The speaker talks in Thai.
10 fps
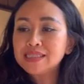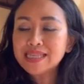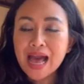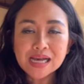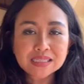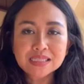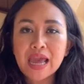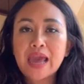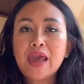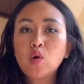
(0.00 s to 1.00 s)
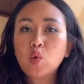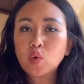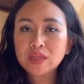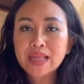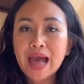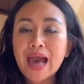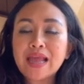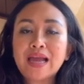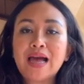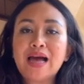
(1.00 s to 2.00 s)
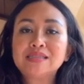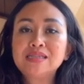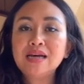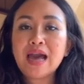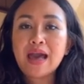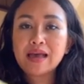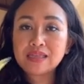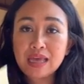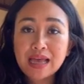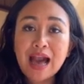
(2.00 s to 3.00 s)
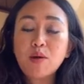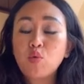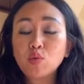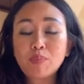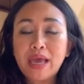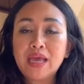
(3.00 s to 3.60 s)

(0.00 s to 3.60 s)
สร้างเสน่ห์ให้คุณได้นะคะซึ่งที่ก้าวพูดไป